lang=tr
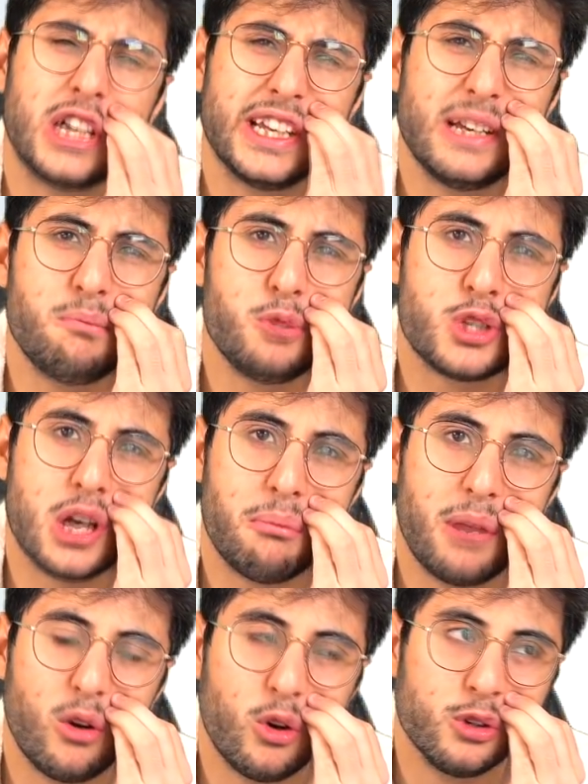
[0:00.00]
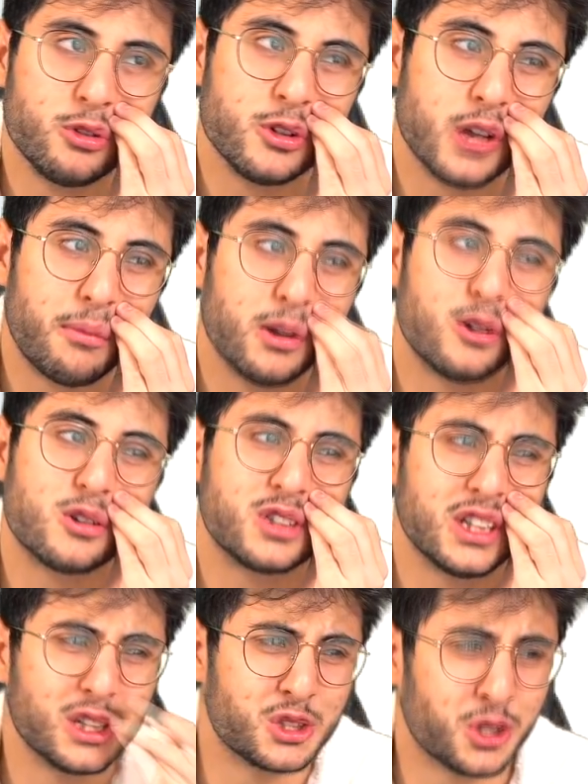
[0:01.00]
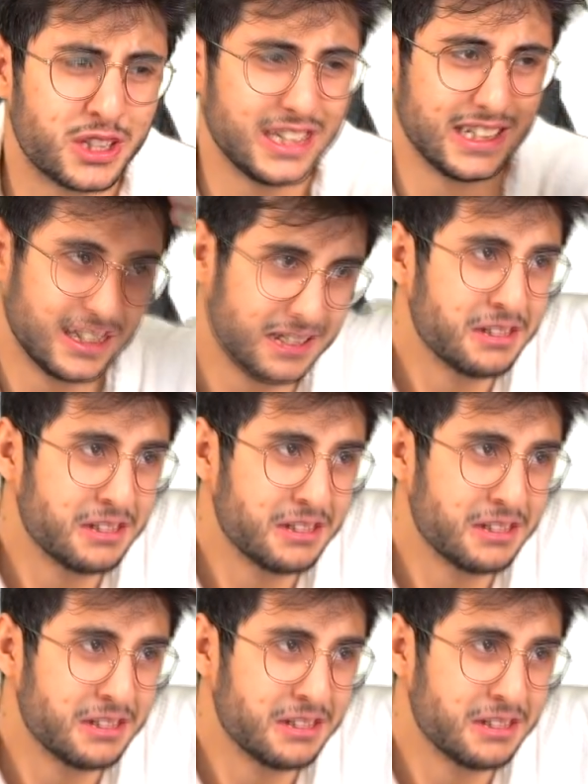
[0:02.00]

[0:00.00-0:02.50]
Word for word: dünyanın en mükemmel oyunuydu ama Lord'cum da çok iyiydi.